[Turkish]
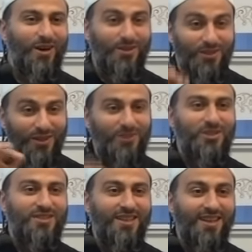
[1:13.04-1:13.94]
Kadir
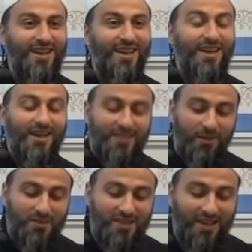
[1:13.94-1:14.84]
gecesi
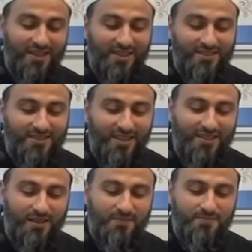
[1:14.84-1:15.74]
Ramazan ayındadır
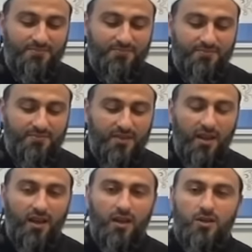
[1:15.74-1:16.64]
dedi.
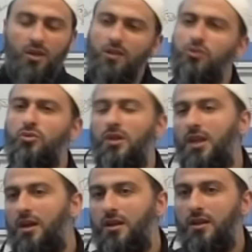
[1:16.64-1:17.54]
Ya
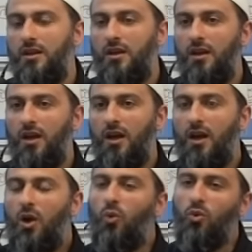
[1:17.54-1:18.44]
Resulallah
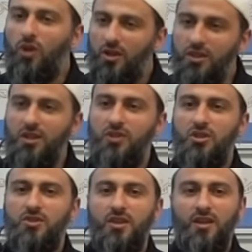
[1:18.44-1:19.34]
o Kadir
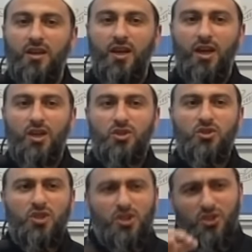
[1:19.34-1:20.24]
gecesi
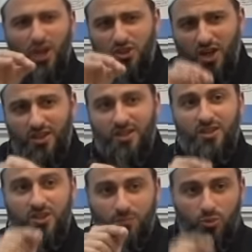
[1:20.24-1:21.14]
siz
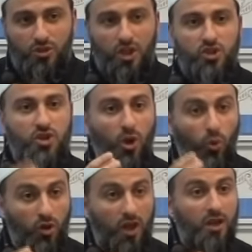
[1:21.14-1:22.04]
yaşadığınız müddetçe
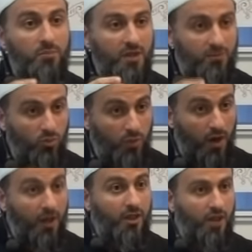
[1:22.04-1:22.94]
olan bir
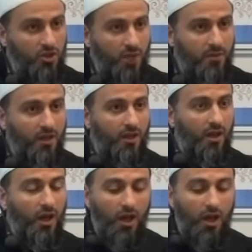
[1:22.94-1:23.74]
mübarek gece mi?